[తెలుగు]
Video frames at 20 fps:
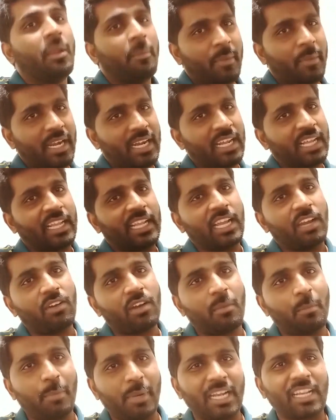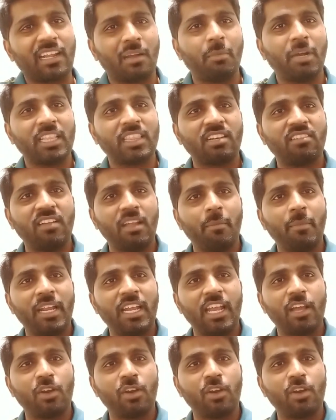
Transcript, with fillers: మేడం కేవలం పేటకు మాత్రమే ఎమ్మెల్యే